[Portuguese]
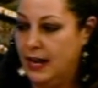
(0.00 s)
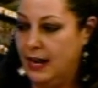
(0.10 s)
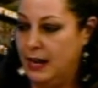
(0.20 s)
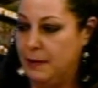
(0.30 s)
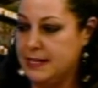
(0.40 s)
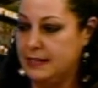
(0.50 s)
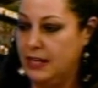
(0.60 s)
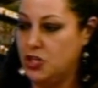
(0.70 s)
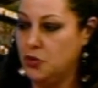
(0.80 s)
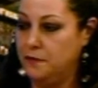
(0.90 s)
Ela é
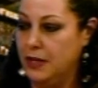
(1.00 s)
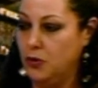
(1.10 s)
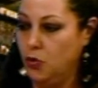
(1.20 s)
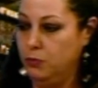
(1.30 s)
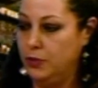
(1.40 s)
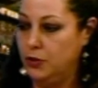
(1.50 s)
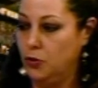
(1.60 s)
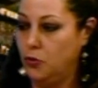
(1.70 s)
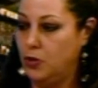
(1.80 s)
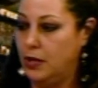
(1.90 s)
presidente do fã-clube
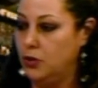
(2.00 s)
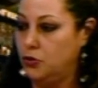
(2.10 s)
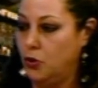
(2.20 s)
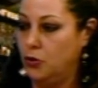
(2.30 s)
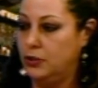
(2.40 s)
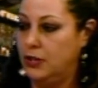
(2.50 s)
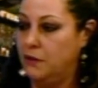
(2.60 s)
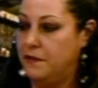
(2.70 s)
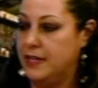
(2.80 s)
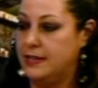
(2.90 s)
do cantor Rodrigo
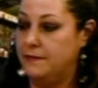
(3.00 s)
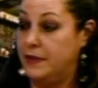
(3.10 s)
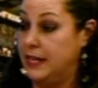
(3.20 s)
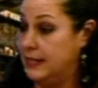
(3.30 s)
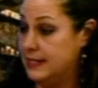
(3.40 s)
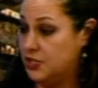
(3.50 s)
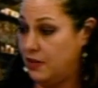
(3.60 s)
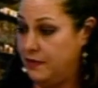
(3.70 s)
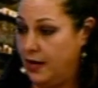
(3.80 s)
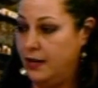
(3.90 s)
Freitas e
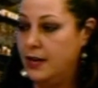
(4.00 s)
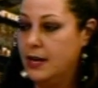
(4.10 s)
Xavier.